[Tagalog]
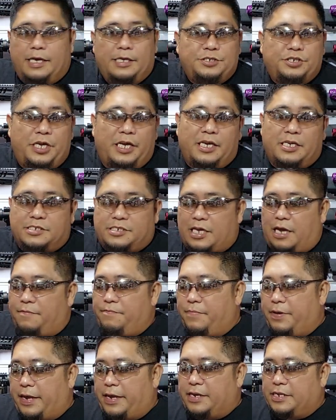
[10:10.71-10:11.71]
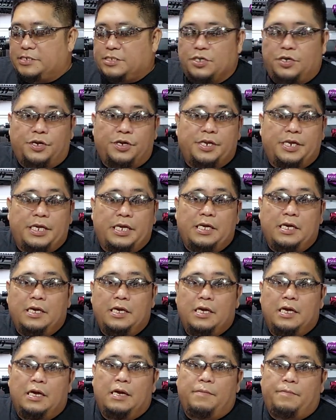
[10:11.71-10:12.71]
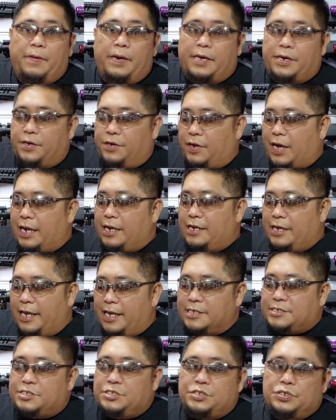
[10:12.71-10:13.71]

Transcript: Jinx I'm very sorry pero unless